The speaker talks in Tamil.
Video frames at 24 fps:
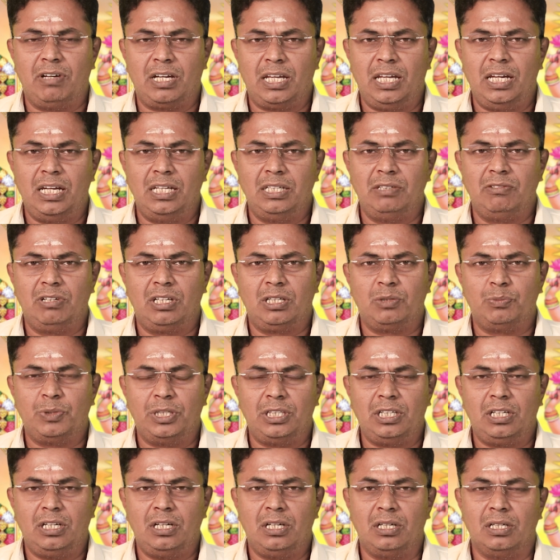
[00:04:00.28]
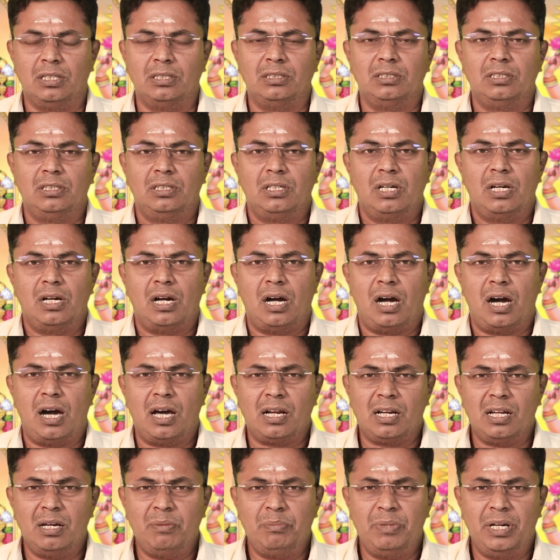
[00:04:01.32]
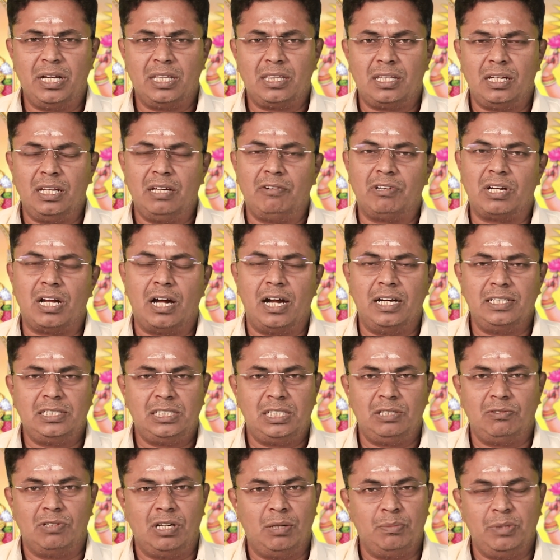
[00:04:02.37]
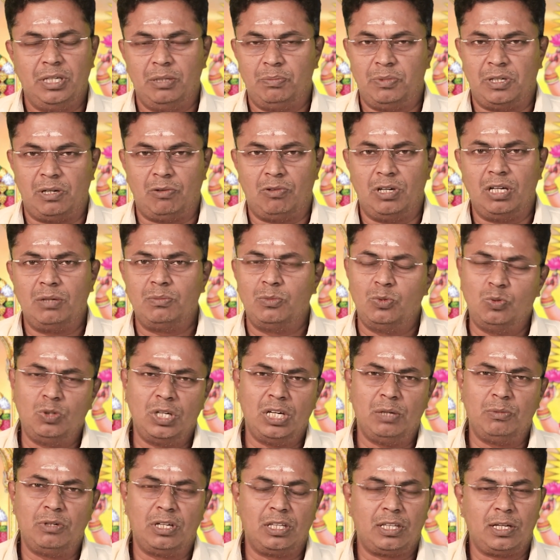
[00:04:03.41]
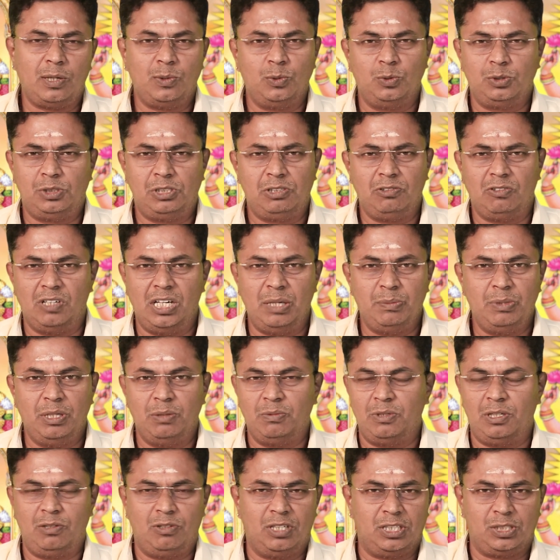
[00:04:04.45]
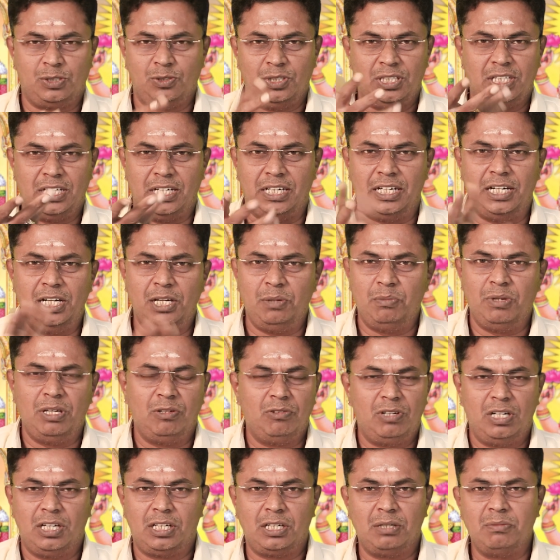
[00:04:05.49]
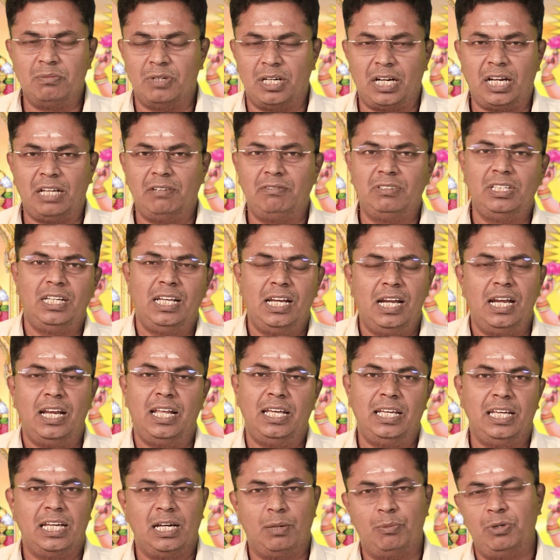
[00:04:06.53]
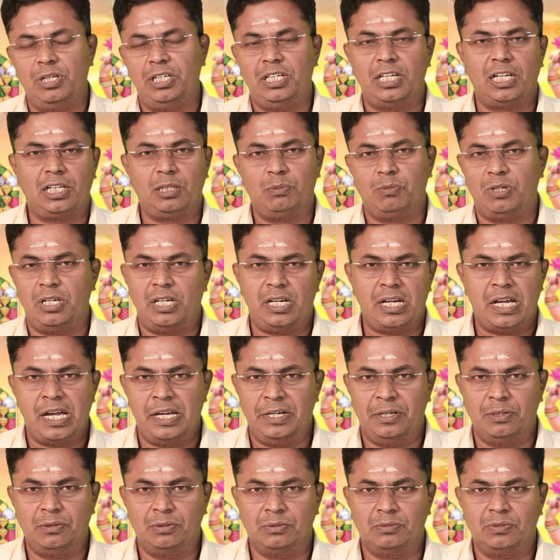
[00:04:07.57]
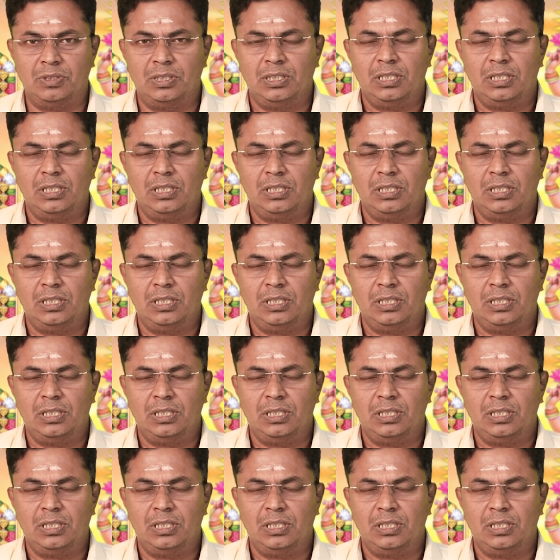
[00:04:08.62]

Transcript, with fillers: வகையில் இவருக்கு பார்த்தீங்கன்னா ஆறாம் இடத்துல அவர் ஆட்சி வலிமையை பெறுவார் மூணாம் இடத்துல உச்ச வலிமையை பெறுவார் ஸோ இந்த ரெண்டுமே அவருக்கு மறைவு இல்லை அப்படிங்கிறது மாதிரி ஆகிடும்